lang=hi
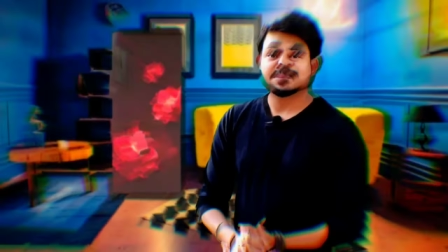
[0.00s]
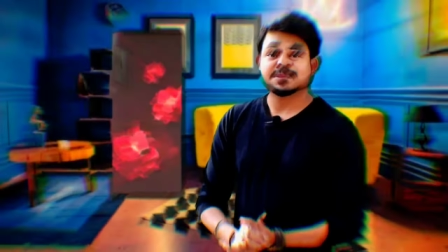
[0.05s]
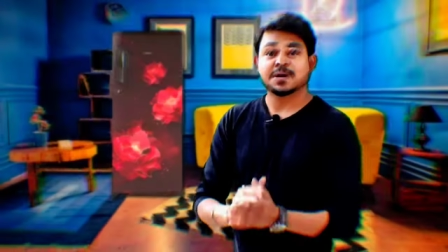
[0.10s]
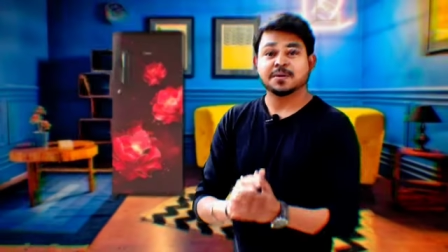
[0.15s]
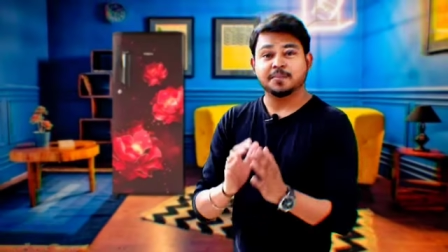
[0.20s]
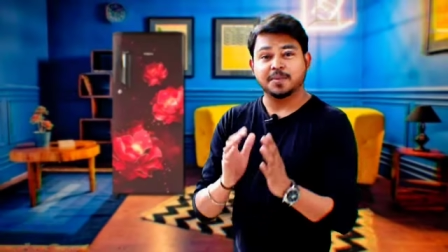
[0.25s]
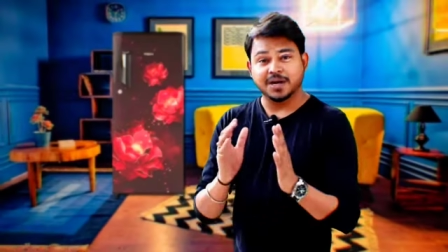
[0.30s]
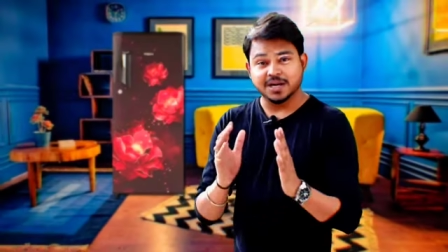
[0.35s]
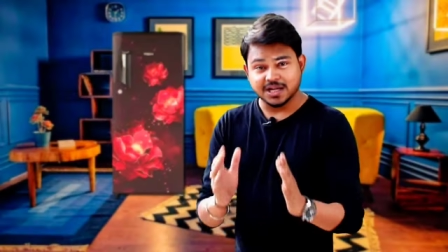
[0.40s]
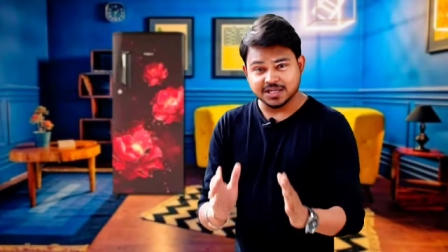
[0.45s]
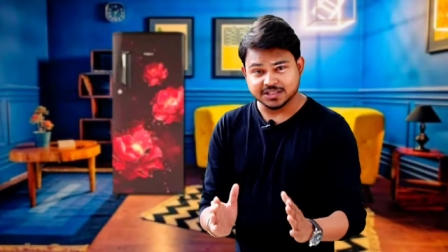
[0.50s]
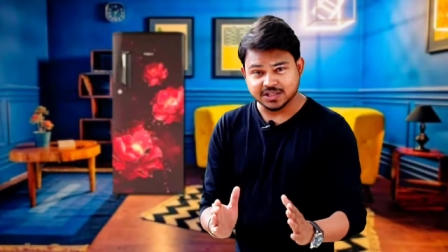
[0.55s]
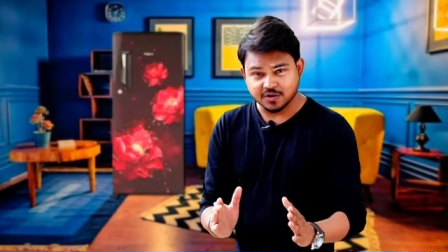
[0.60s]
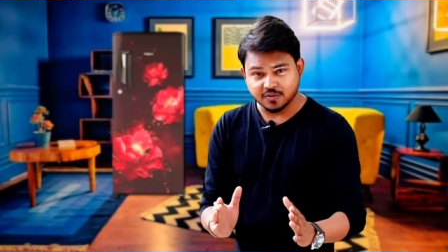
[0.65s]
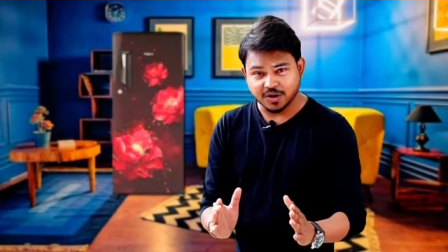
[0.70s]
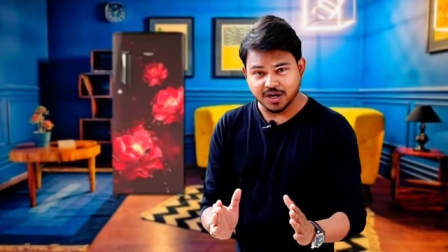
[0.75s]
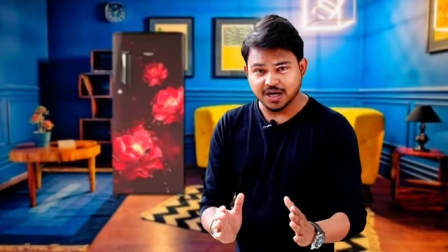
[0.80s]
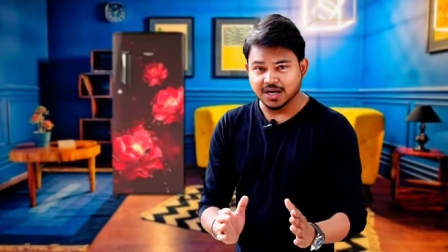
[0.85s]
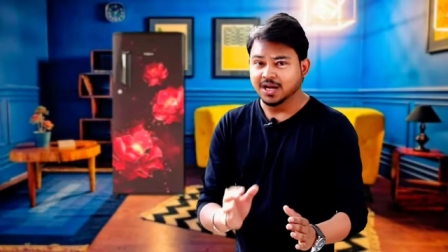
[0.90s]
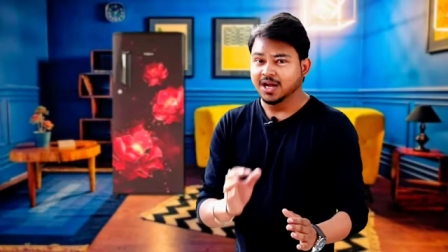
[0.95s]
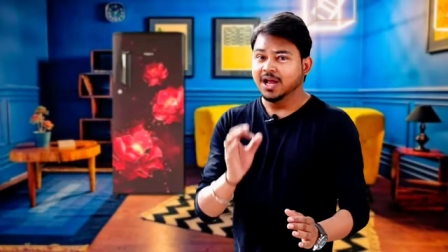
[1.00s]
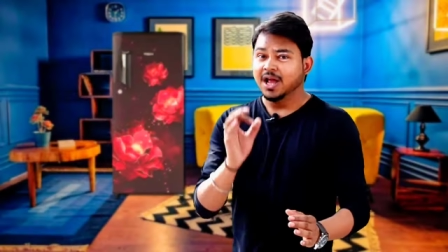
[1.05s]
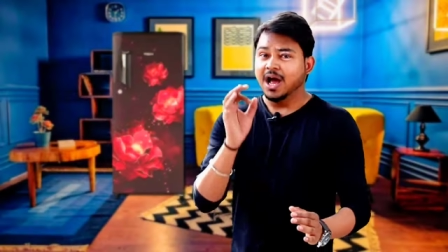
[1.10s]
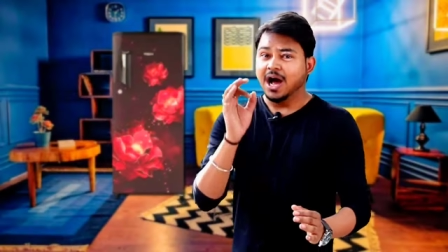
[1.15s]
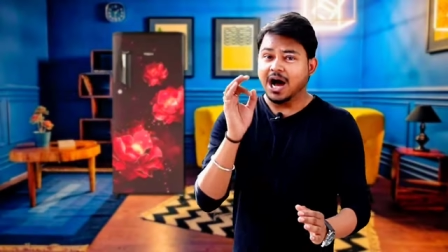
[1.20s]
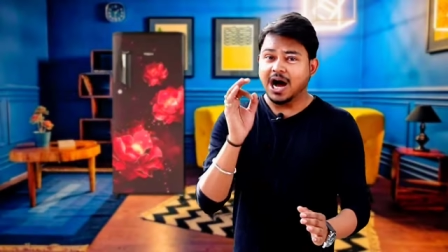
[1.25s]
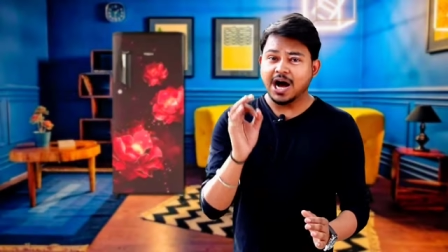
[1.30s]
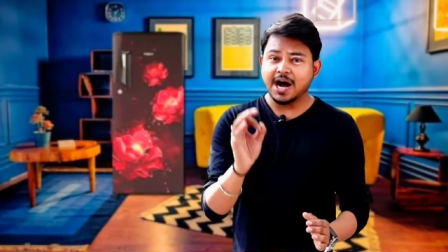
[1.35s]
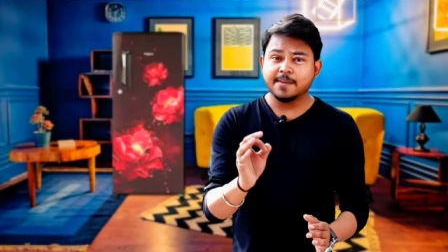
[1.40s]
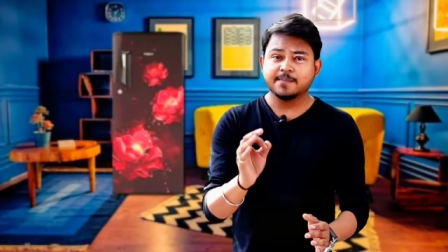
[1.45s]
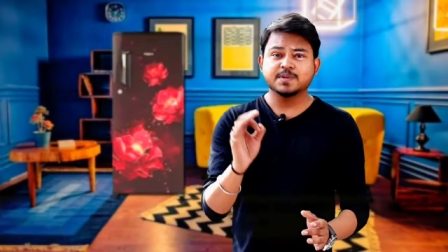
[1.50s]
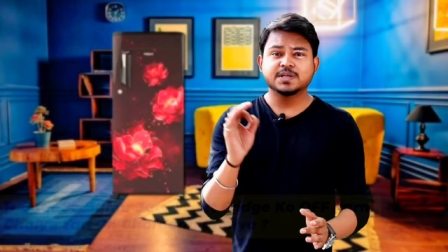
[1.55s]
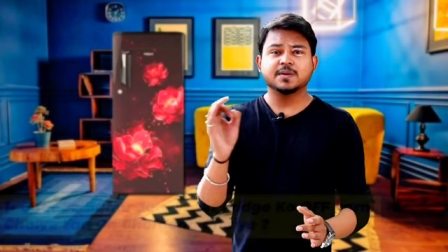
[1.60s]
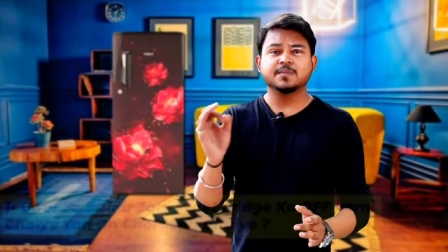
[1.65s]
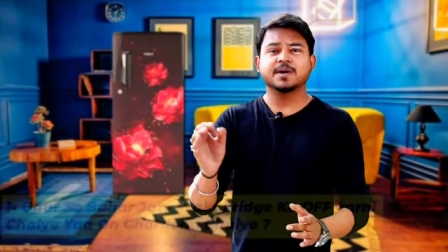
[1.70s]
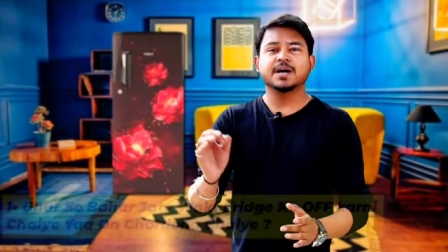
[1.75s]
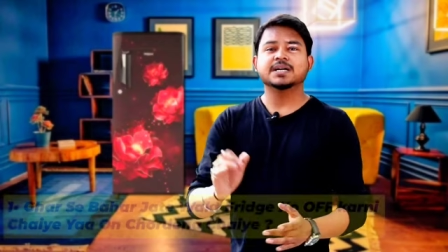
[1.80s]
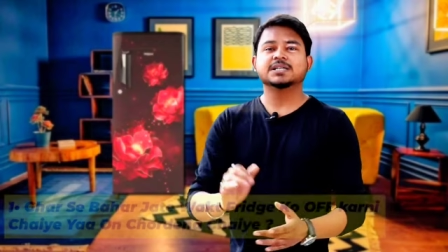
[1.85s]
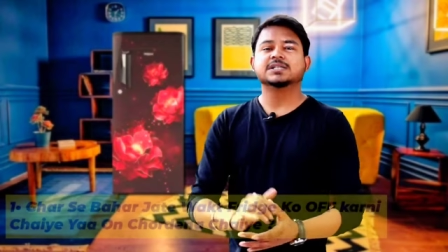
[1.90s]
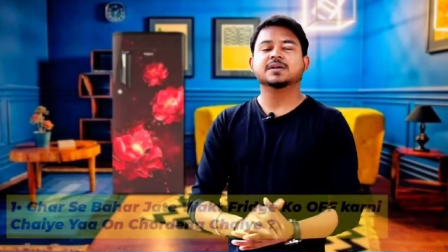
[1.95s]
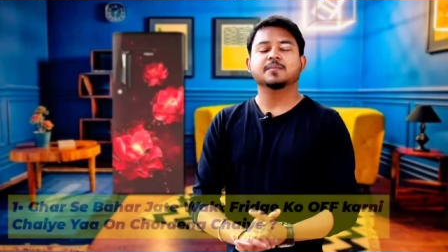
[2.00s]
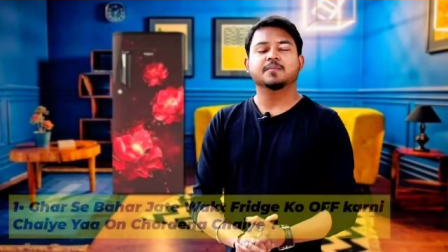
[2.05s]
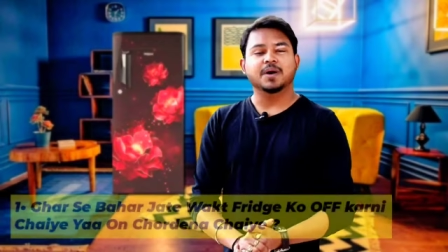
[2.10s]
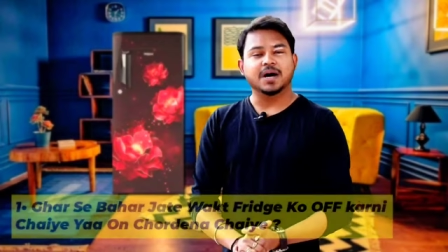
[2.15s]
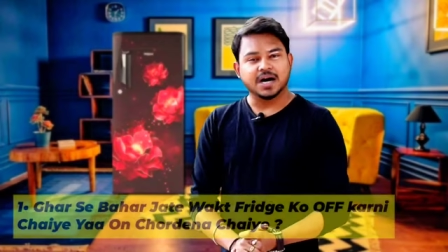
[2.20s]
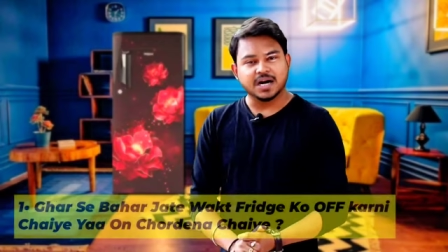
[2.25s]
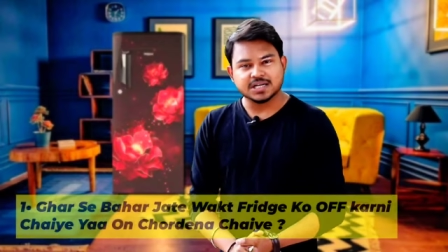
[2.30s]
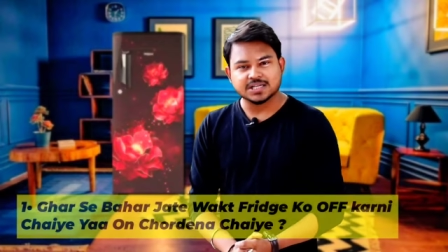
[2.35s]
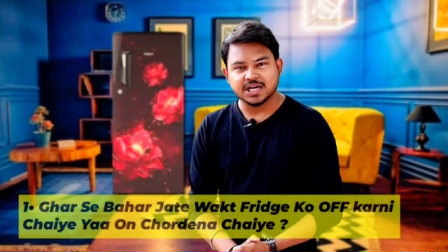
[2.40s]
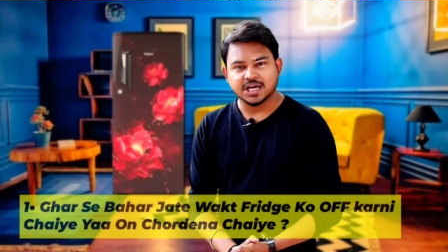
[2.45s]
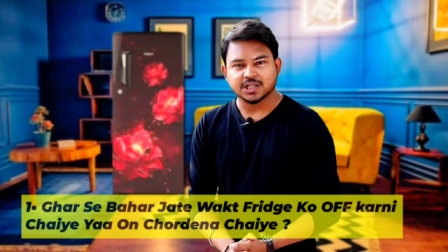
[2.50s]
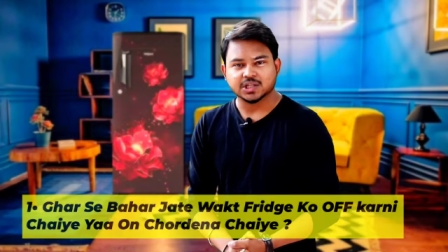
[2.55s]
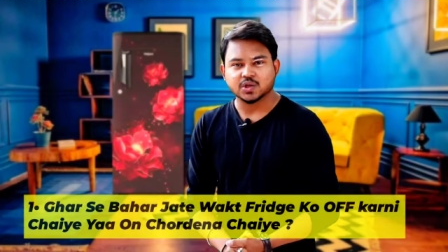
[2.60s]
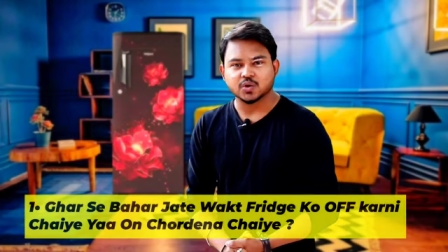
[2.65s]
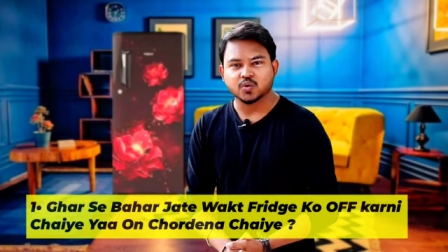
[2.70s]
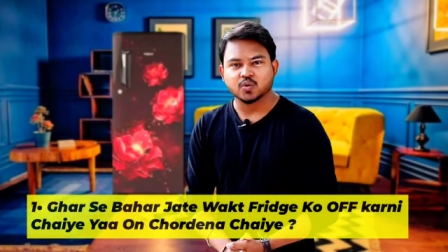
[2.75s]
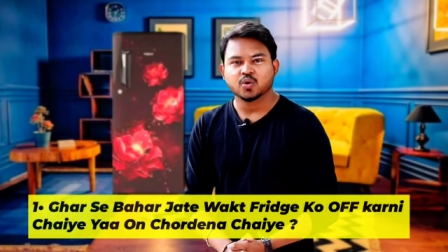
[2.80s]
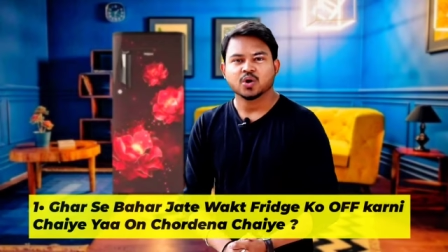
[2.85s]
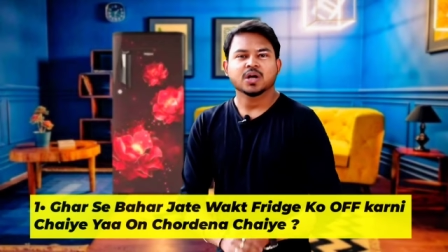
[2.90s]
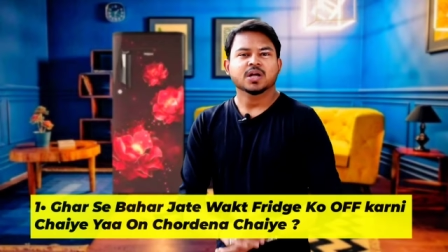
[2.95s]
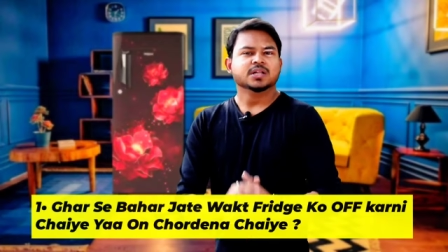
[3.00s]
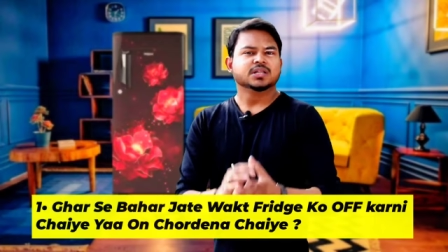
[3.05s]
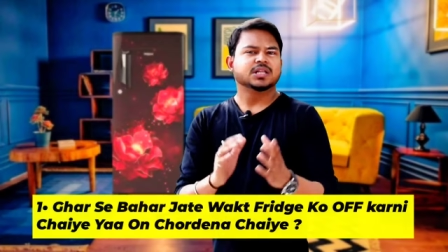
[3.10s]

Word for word: सबसे पहला सवाल आप जब घर से बाहर जाते हो